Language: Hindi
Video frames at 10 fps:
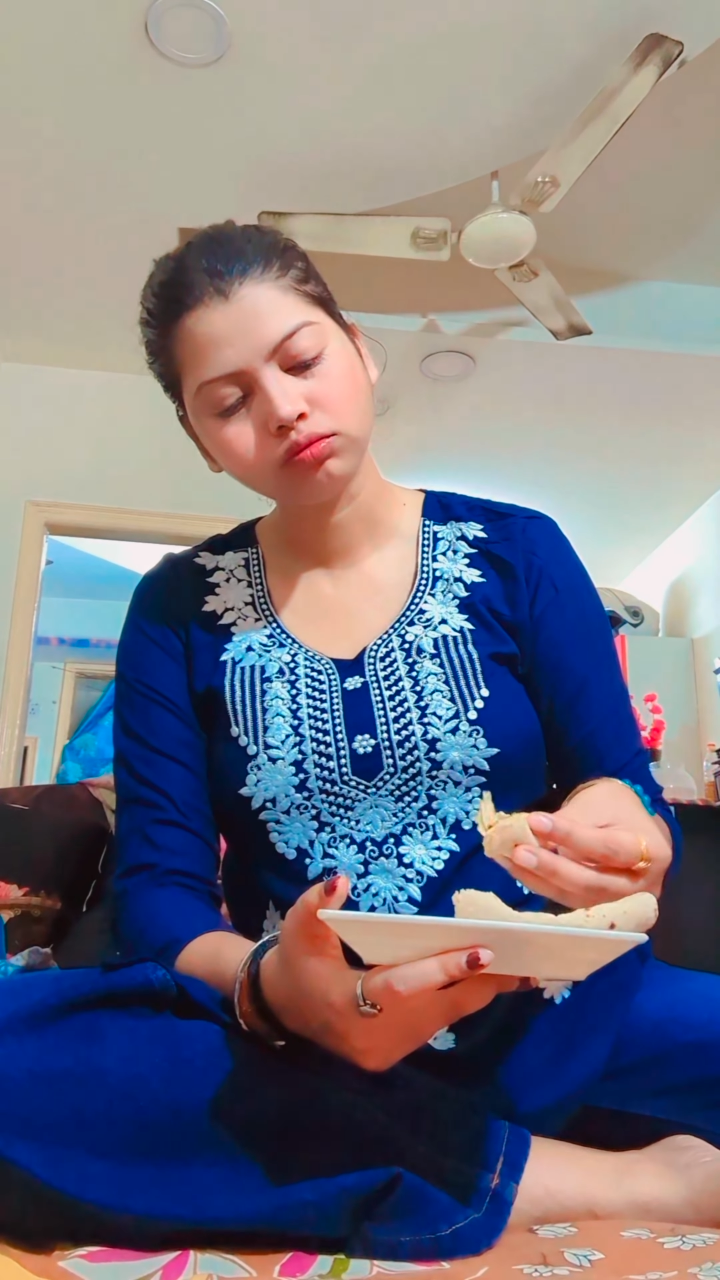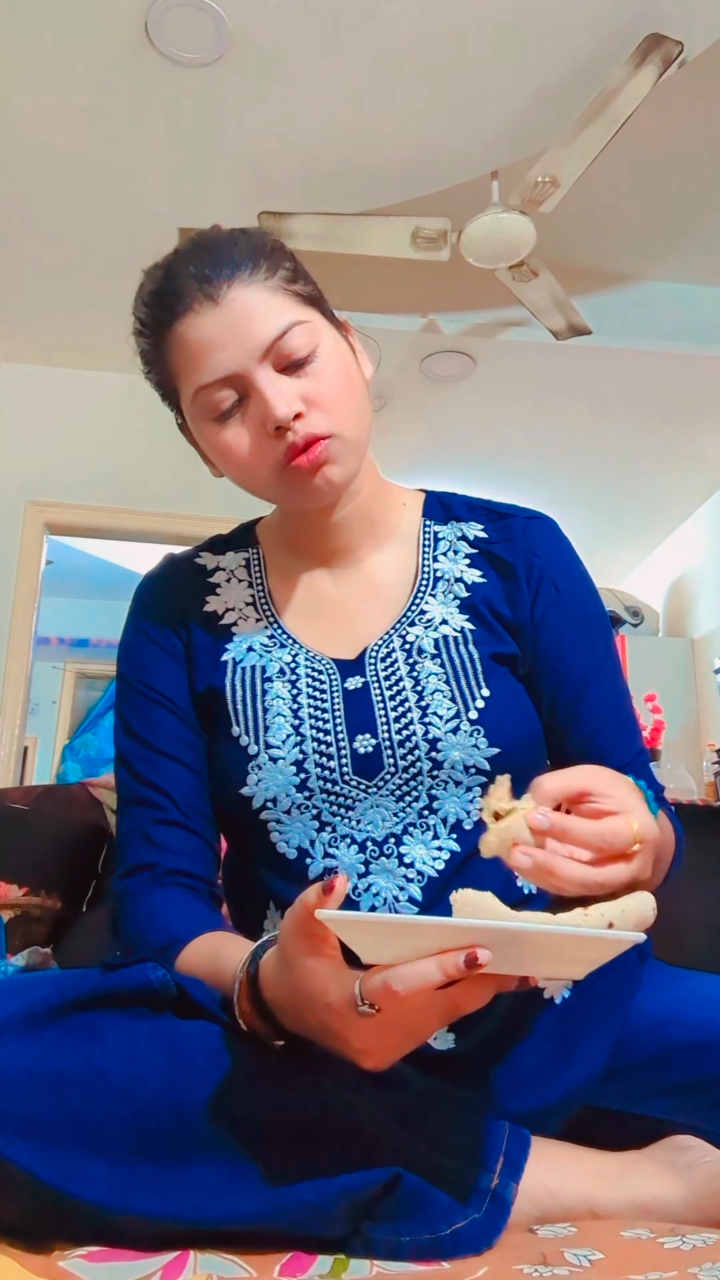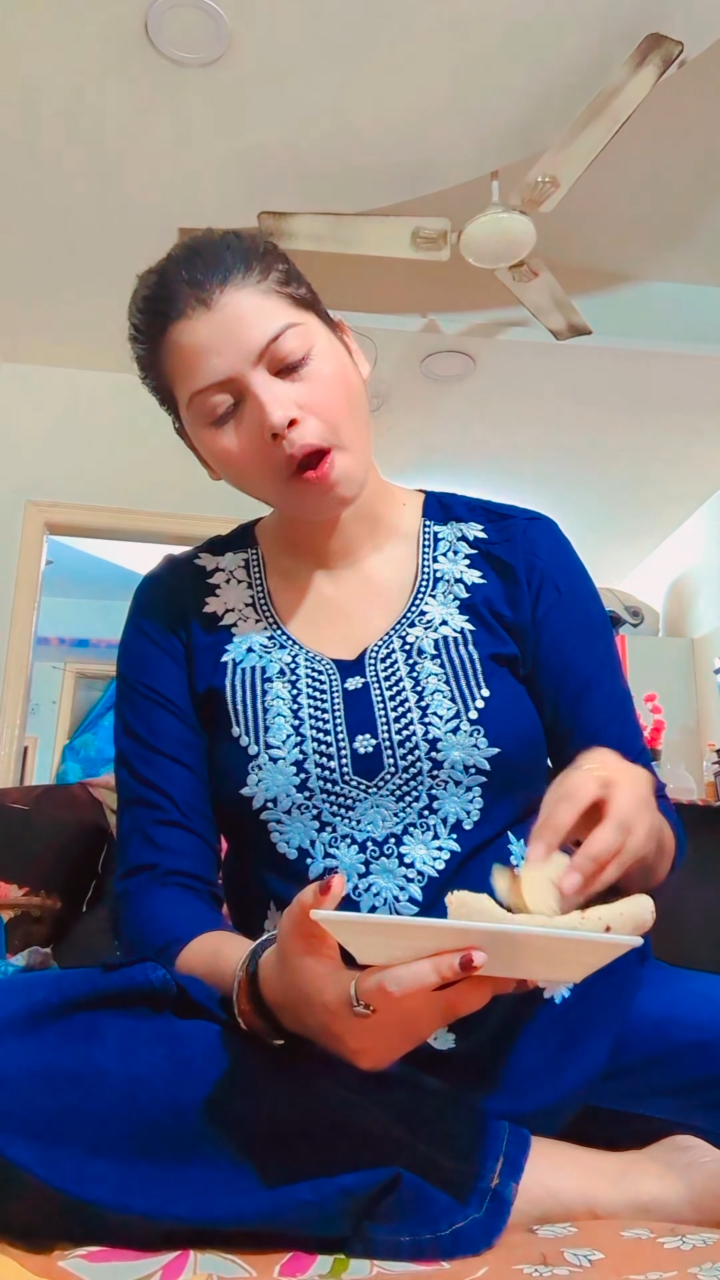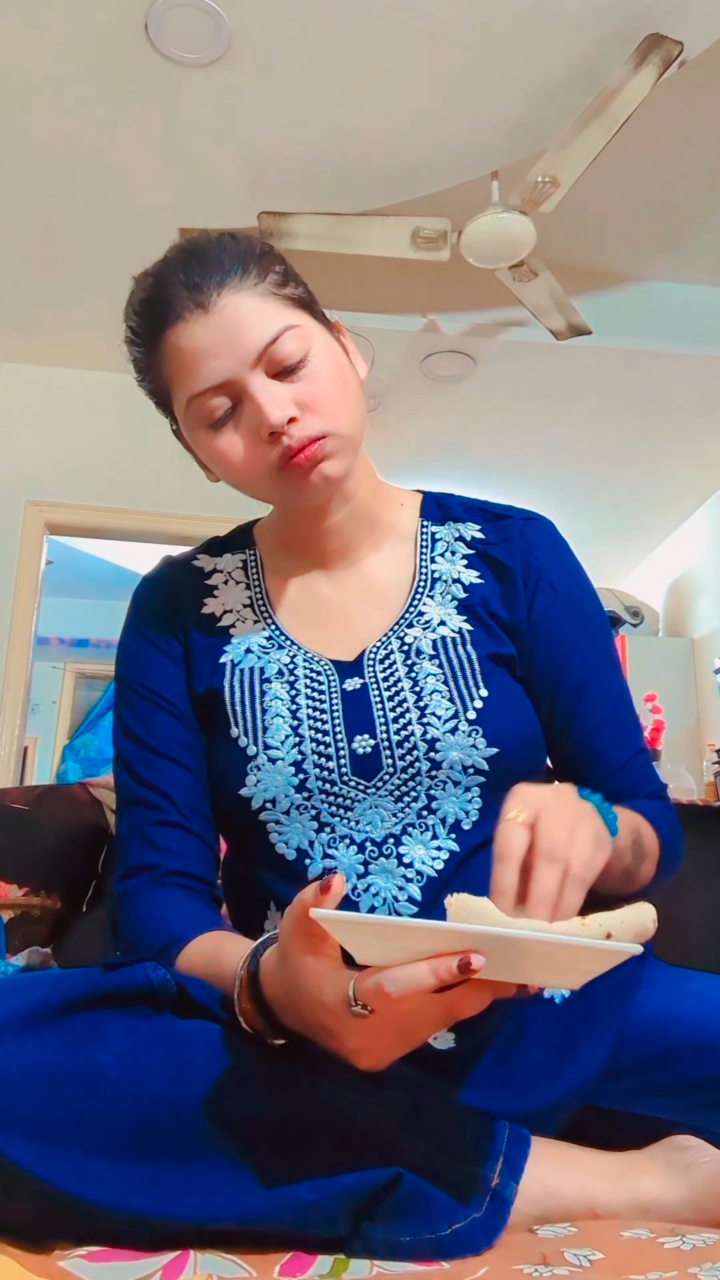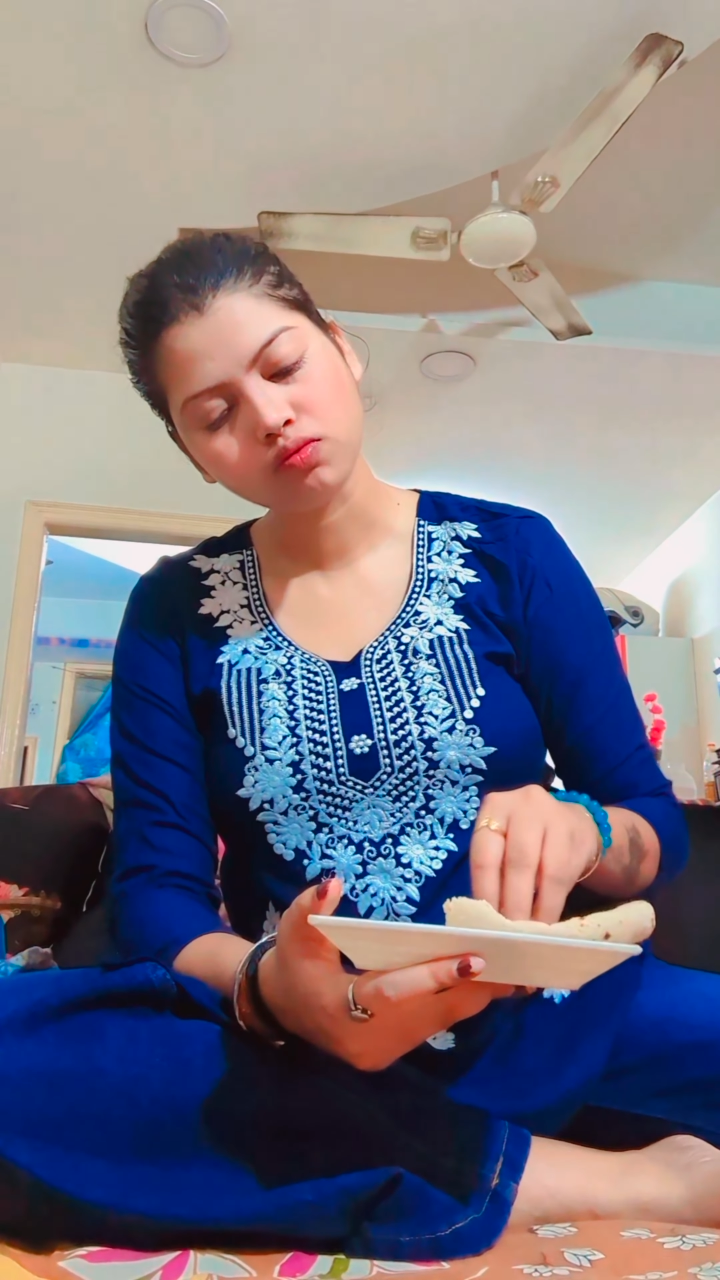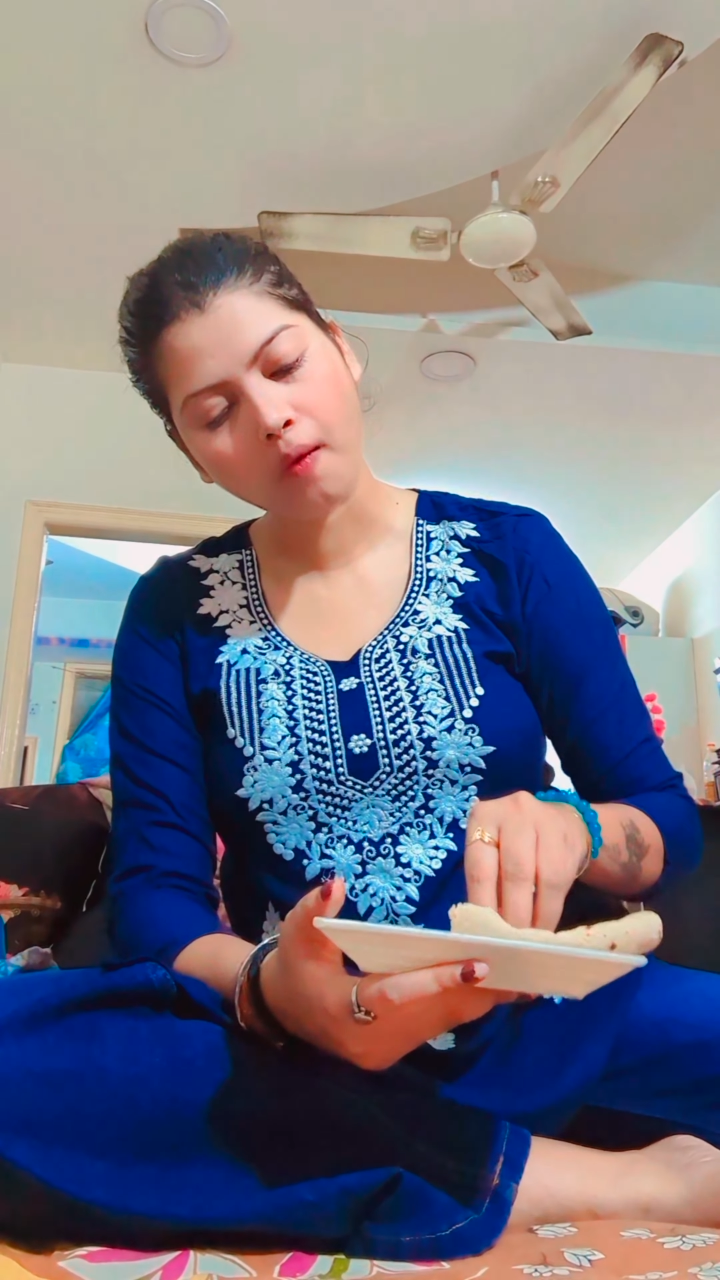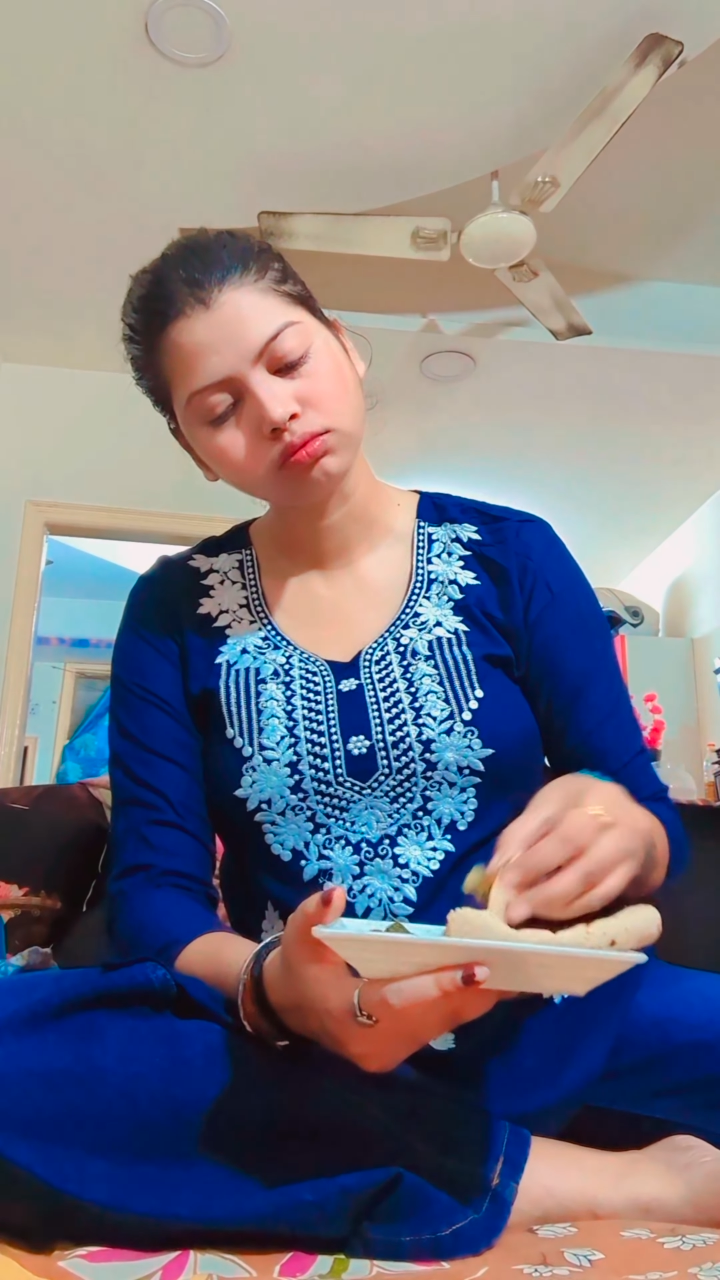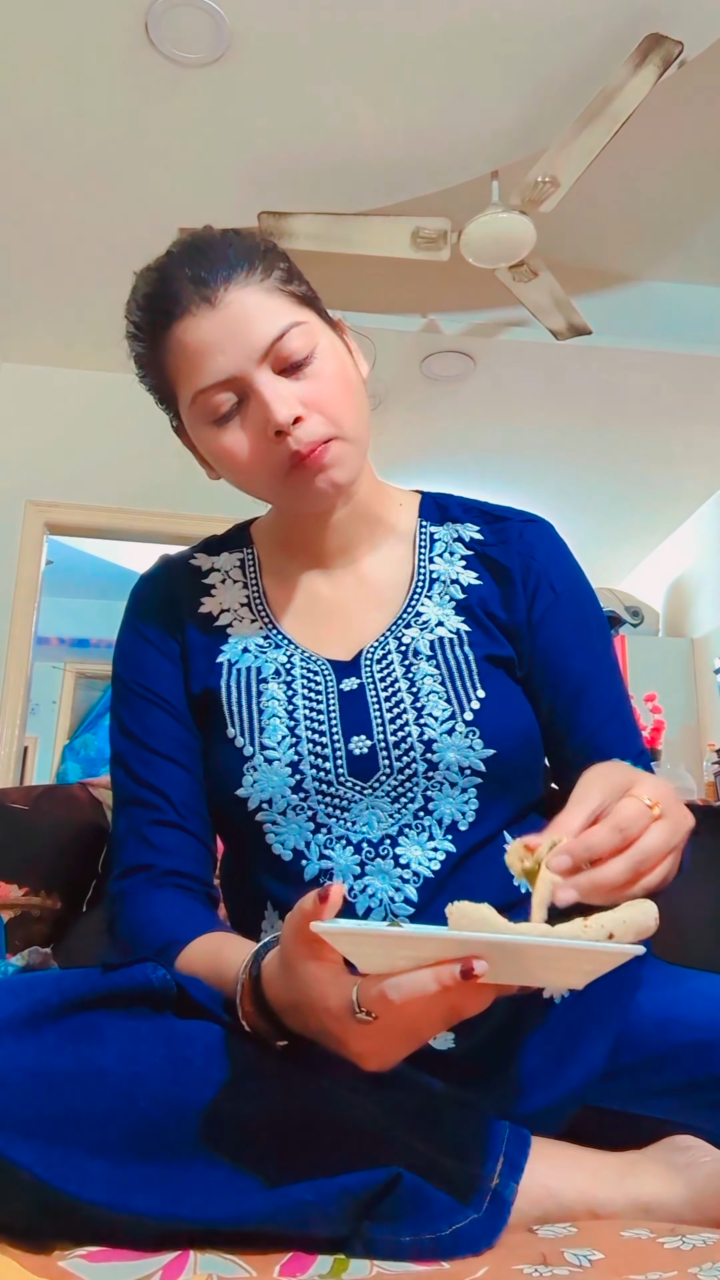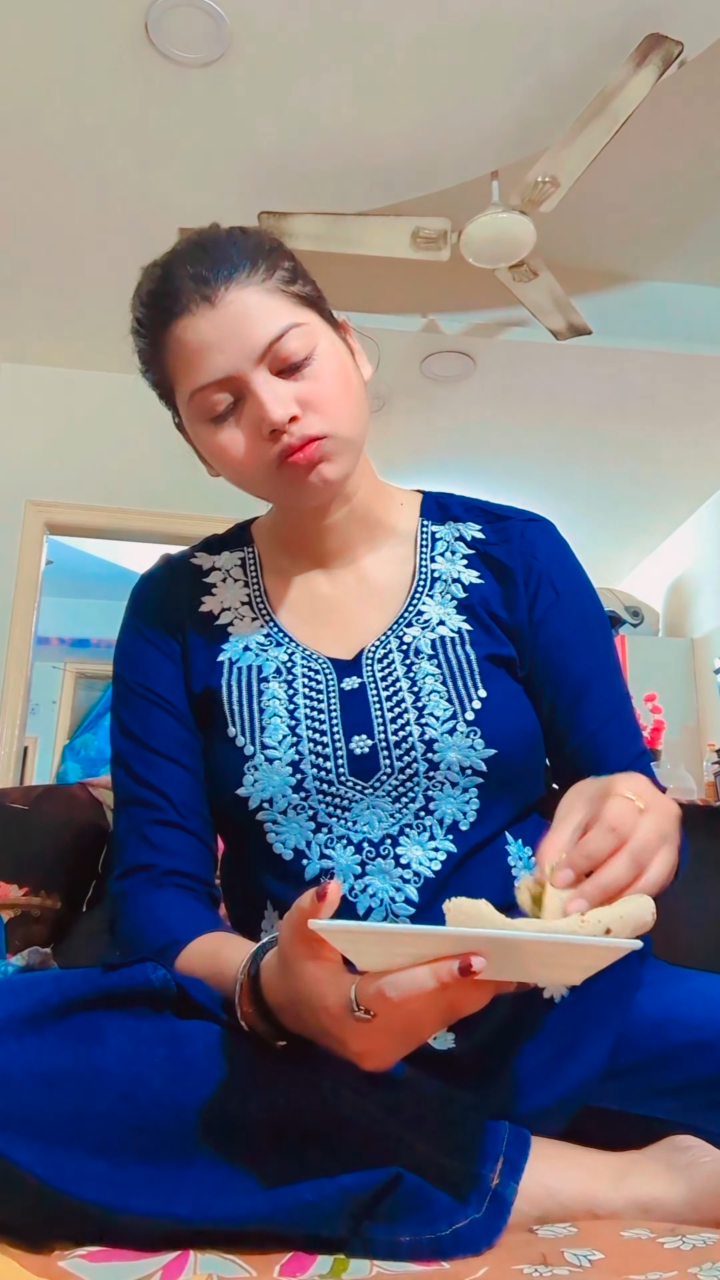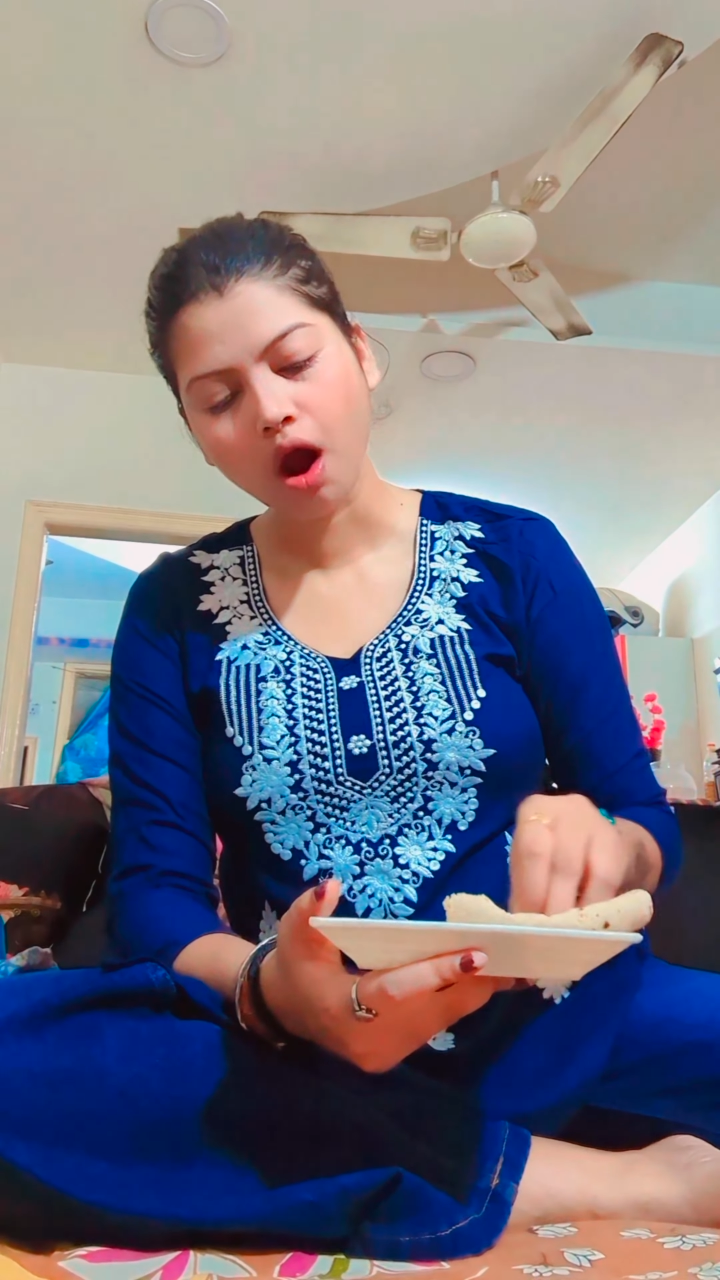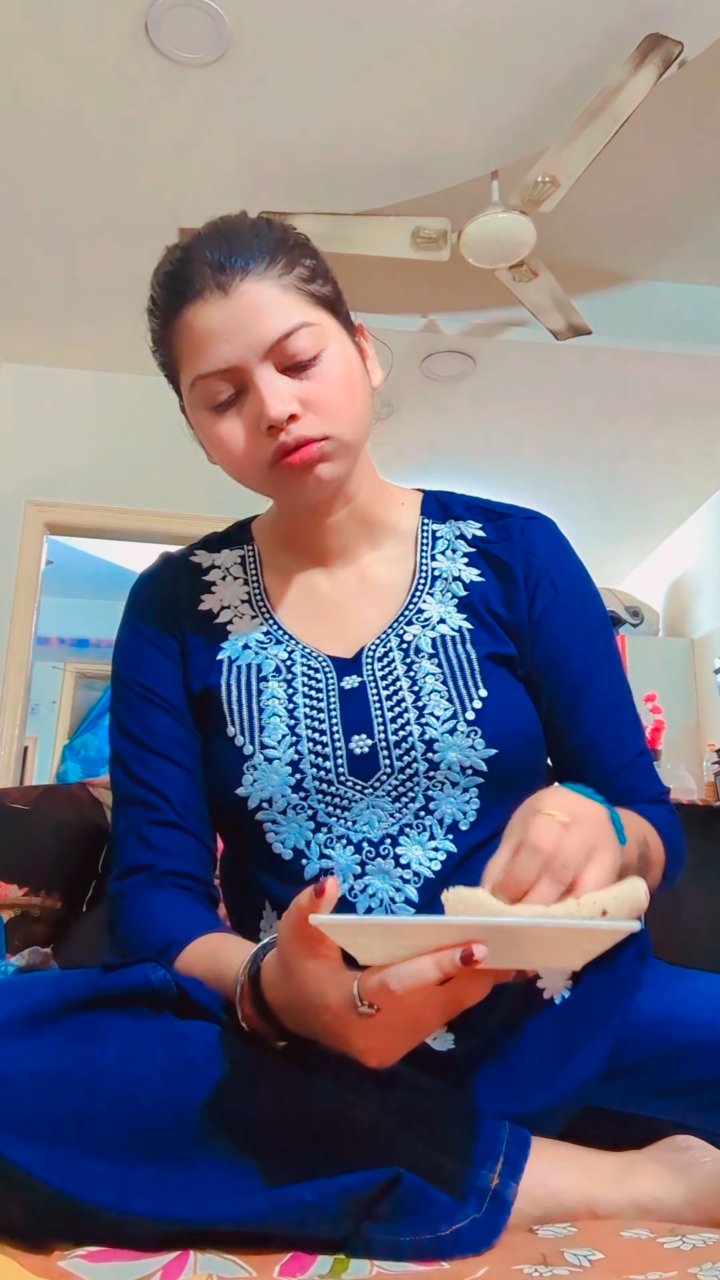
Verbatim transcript: भूख लग जाती है फिर